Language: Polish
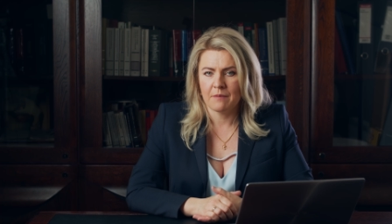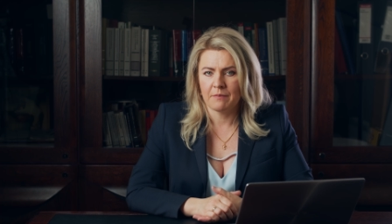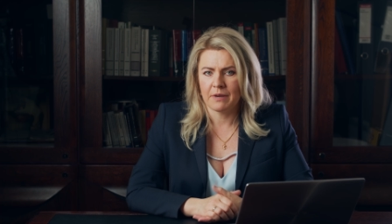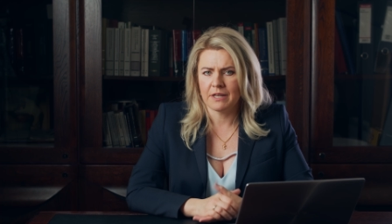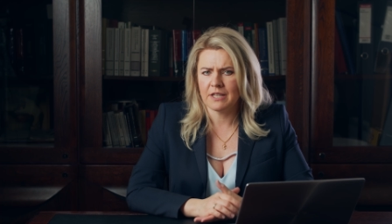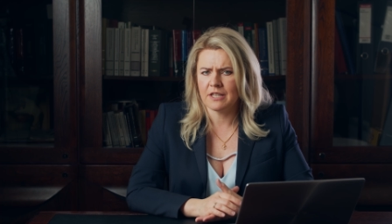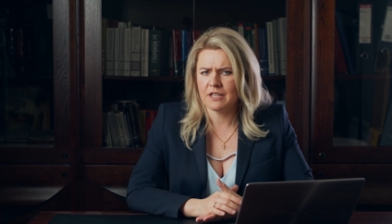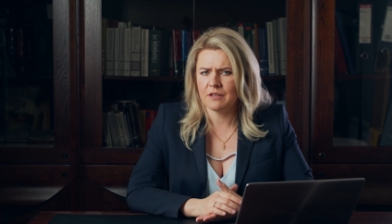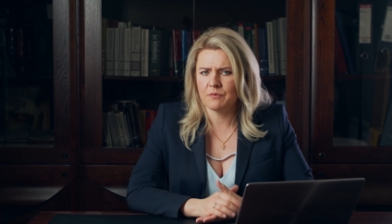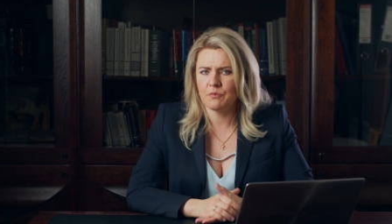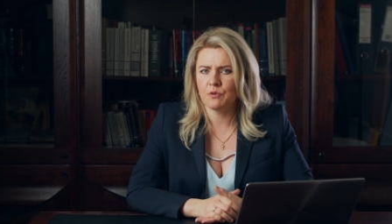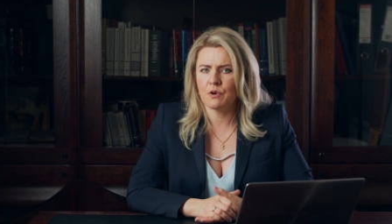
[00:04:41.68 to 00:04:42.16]

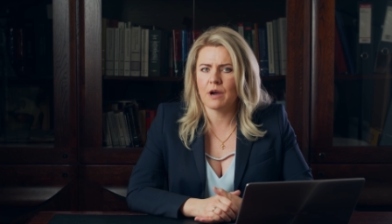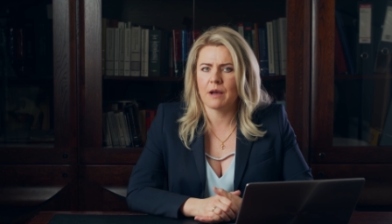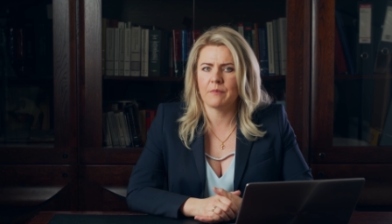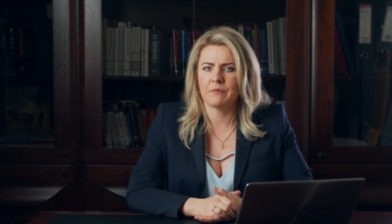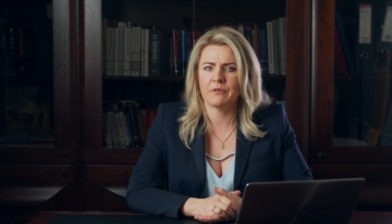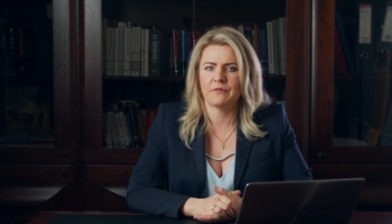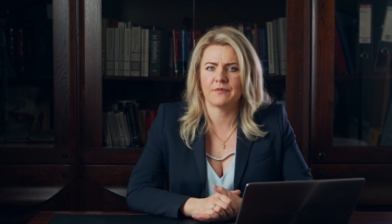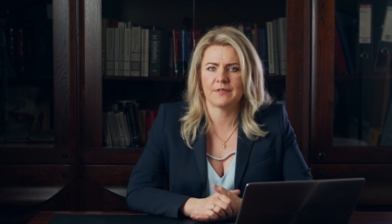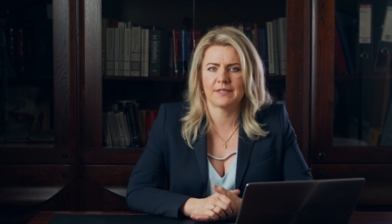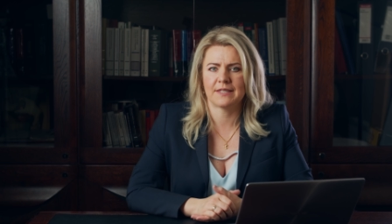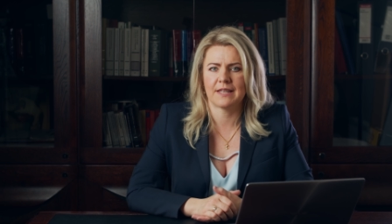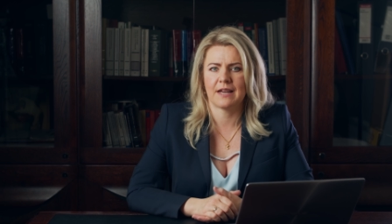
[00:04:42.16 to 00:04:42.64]
Pani nie była
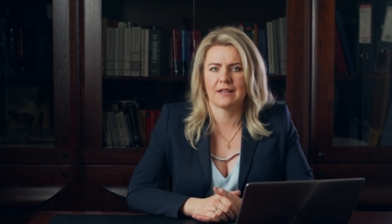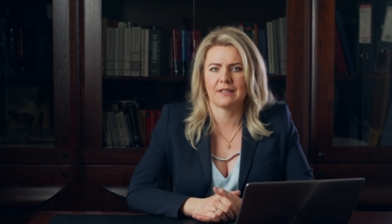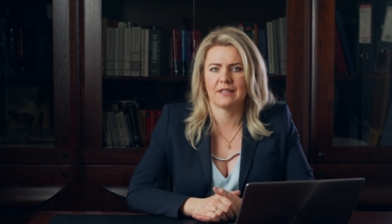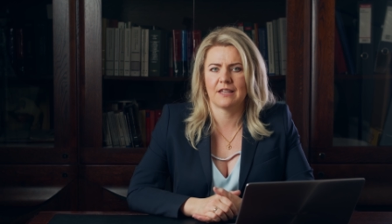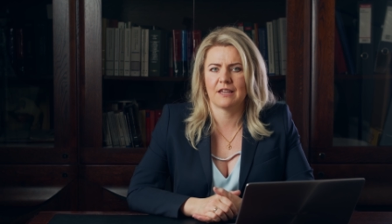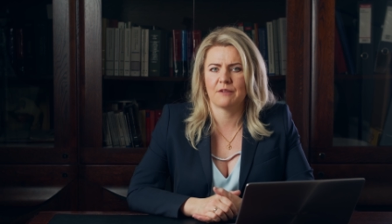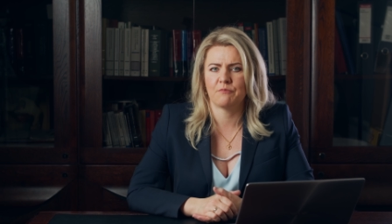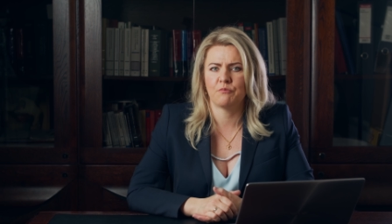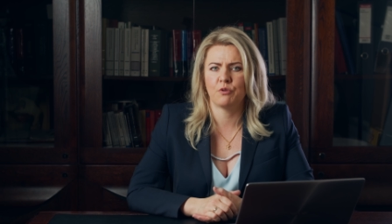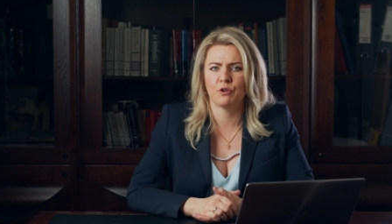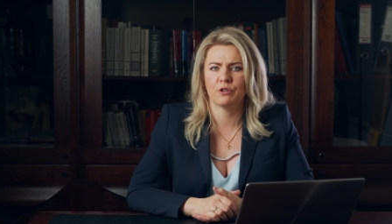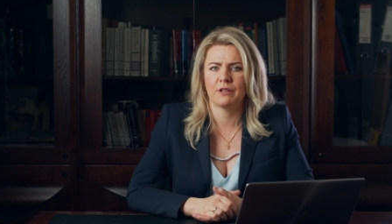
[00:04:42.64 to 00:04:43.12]
mi w
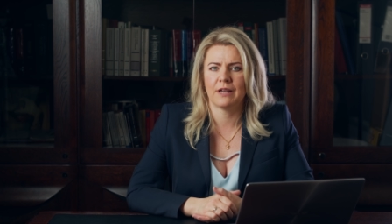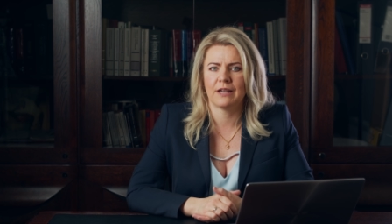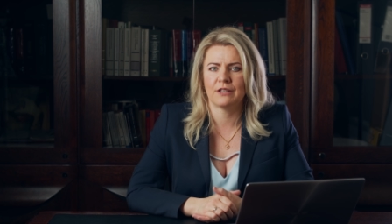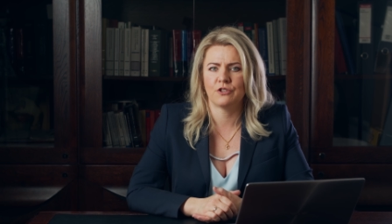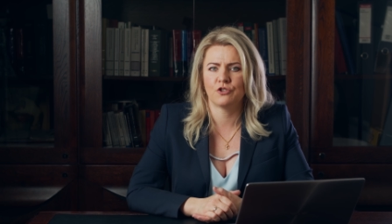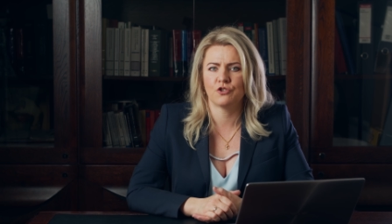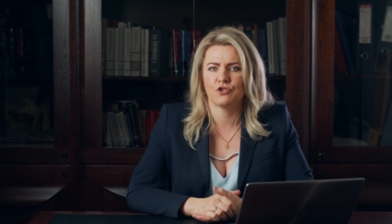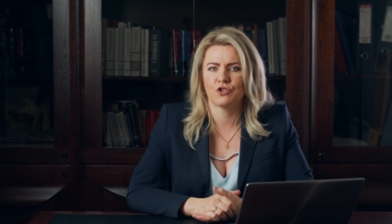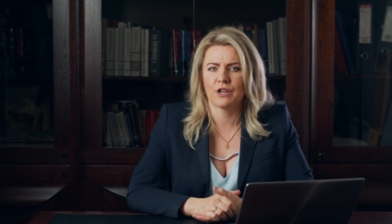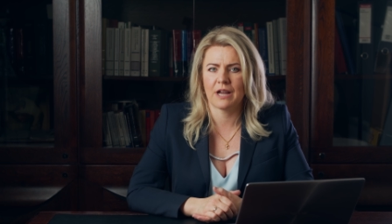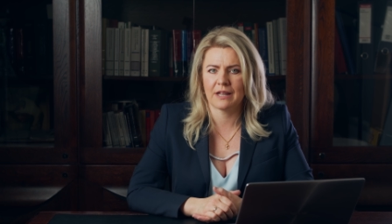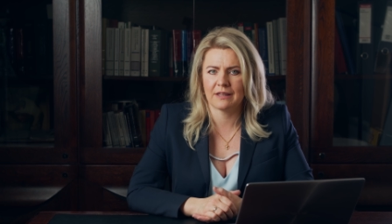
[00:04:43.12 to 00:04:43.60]
stanie podać
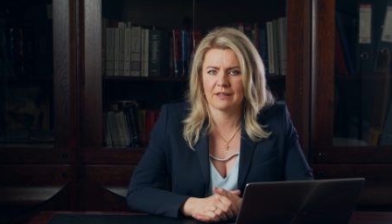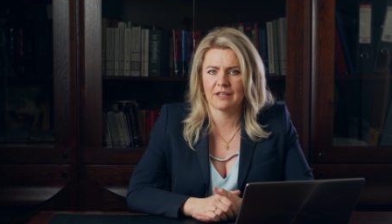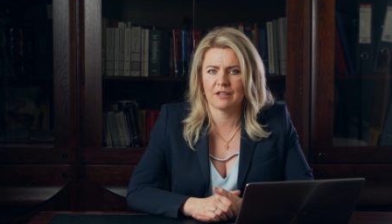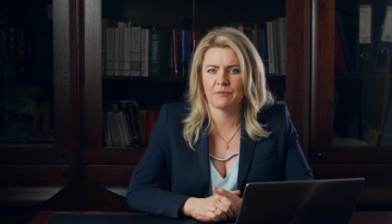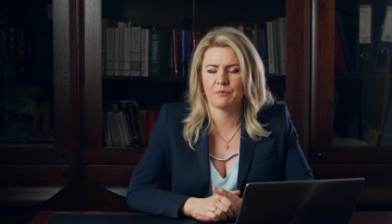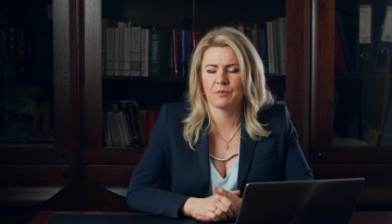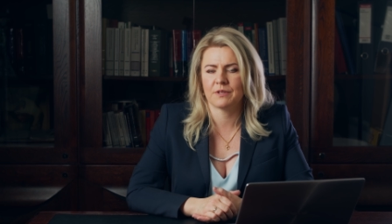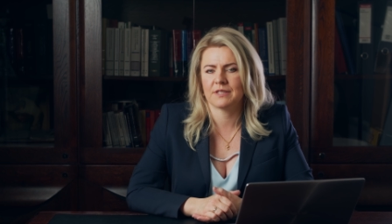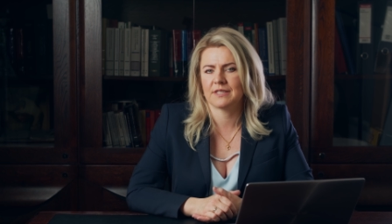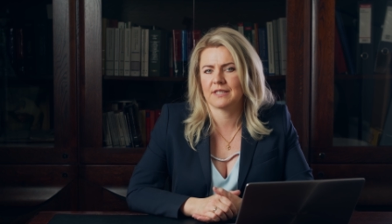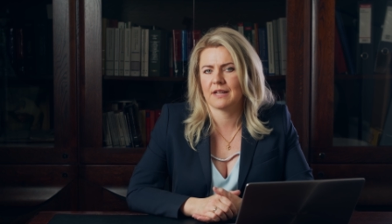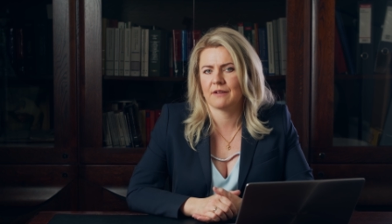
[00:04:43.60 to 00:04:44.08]
żadnej
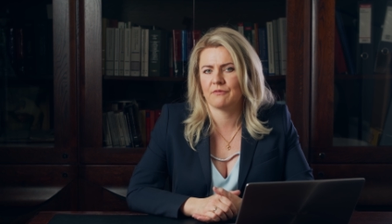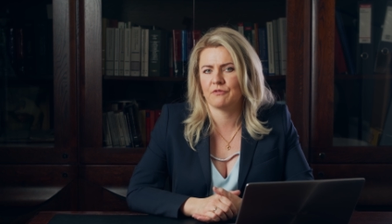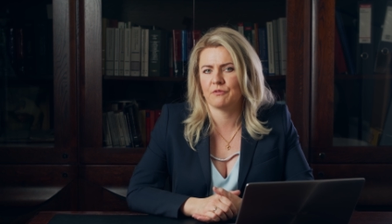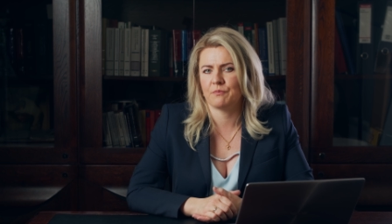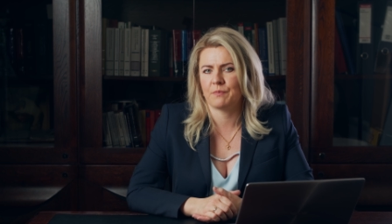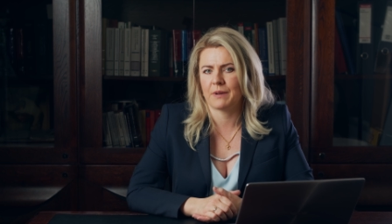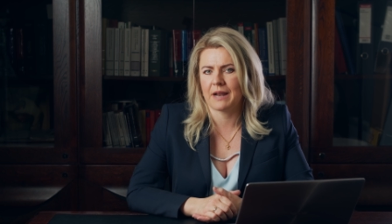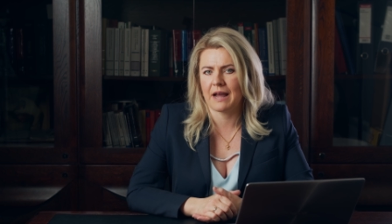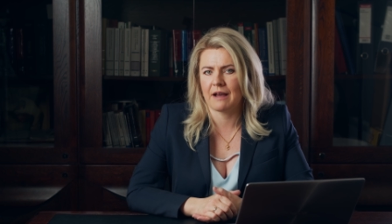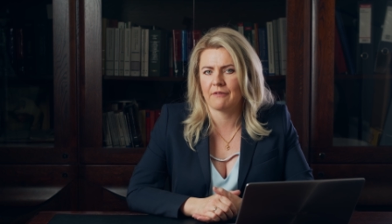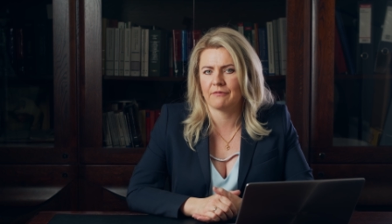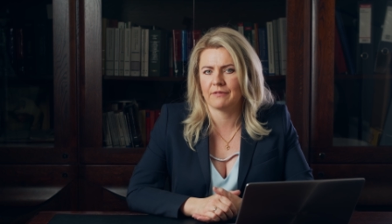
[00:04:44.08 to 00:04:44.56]
podstawy
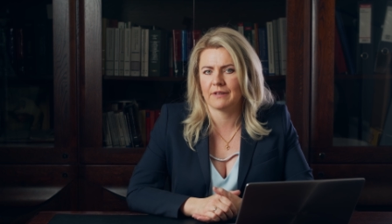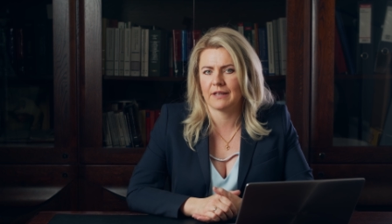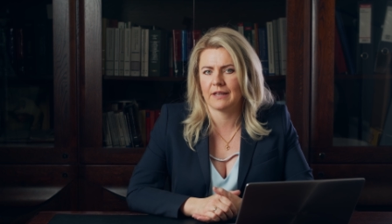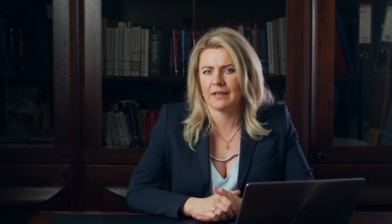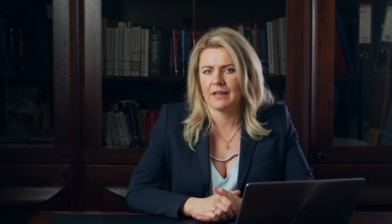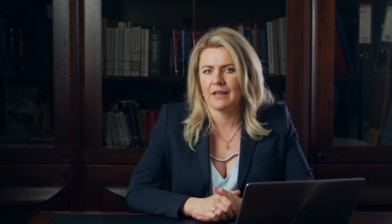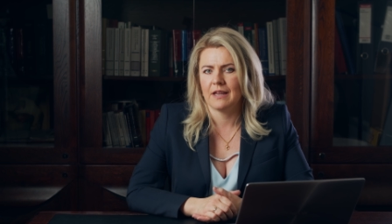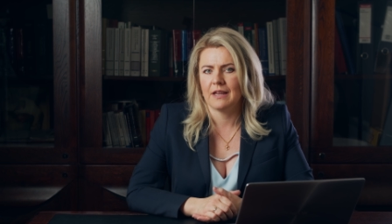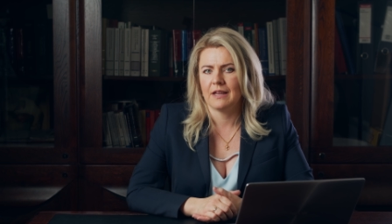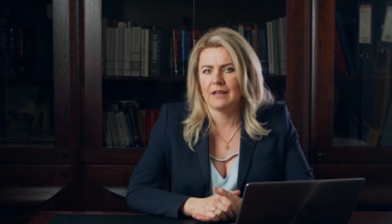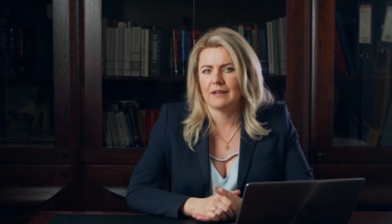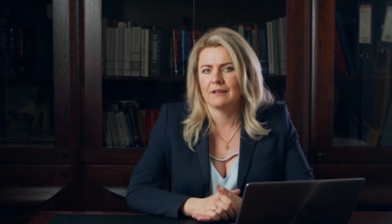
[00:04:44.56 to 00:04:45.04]

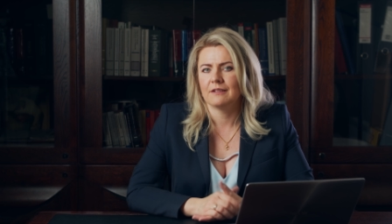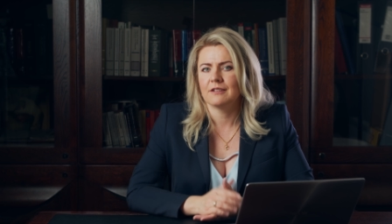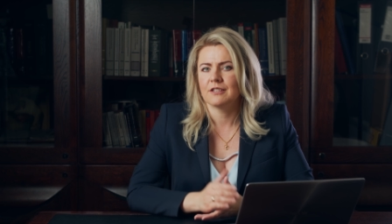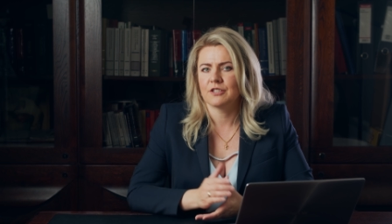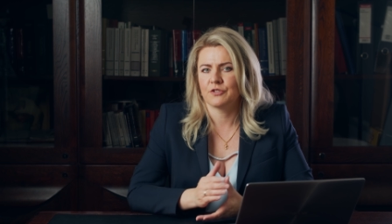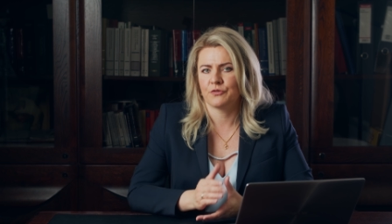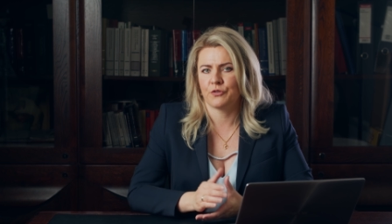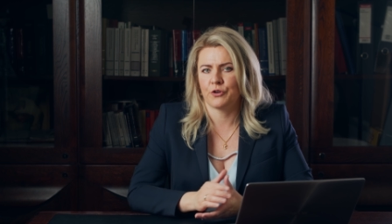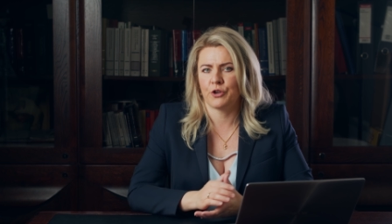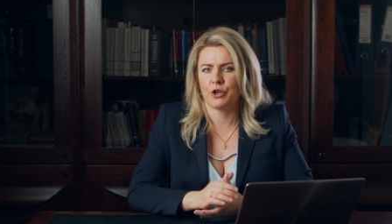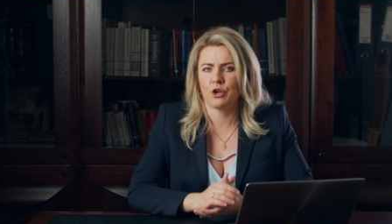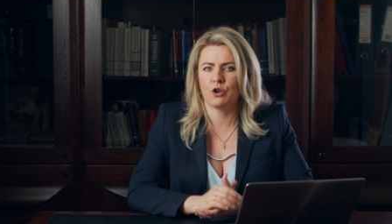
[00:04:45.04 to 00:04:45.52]
prawnej
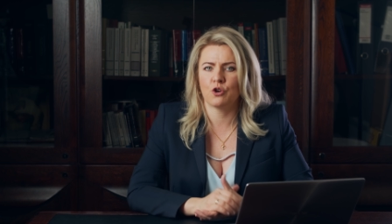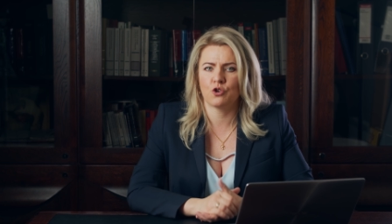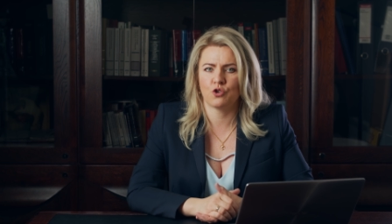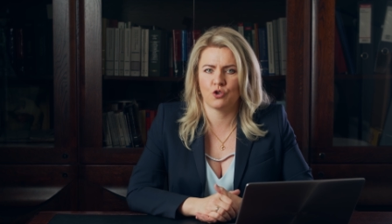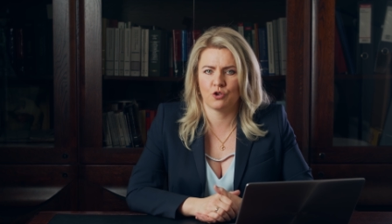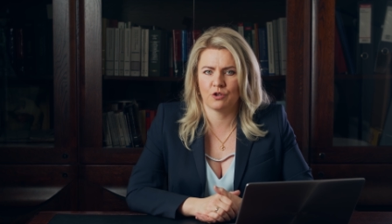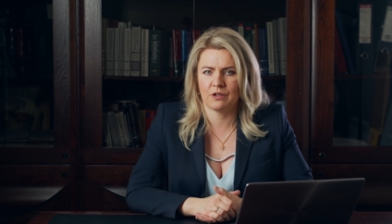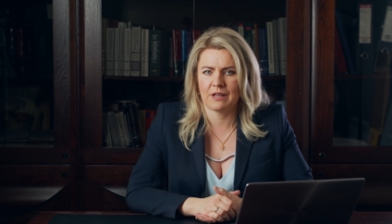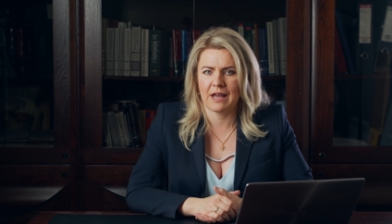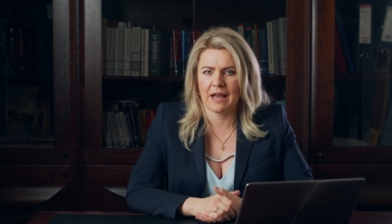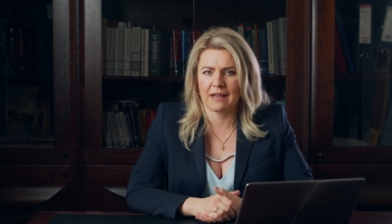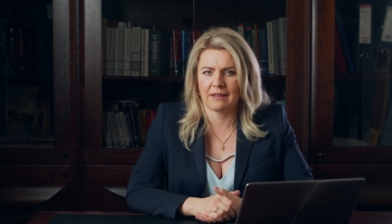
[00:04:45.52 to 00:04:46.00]
swojego
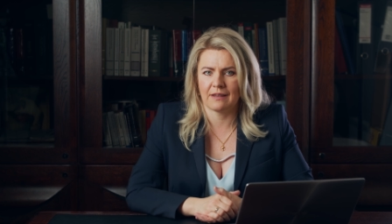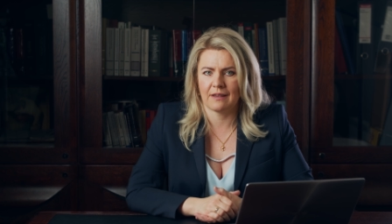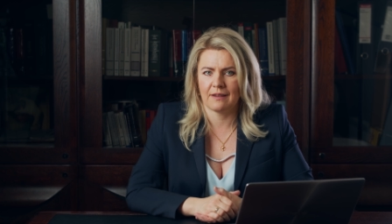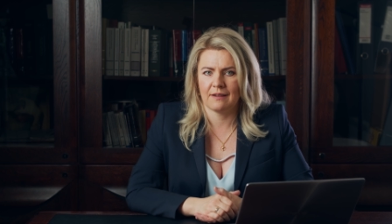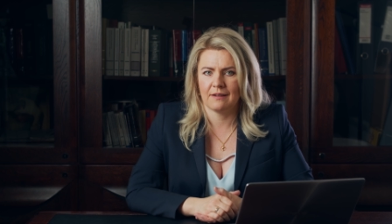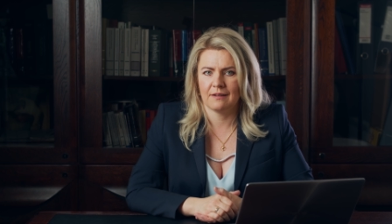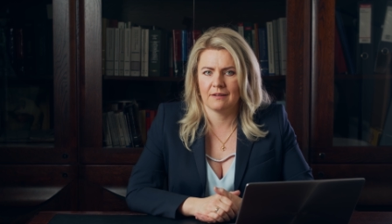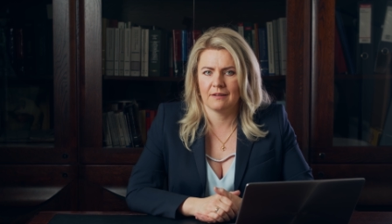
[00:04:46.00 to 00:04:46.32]
żądania.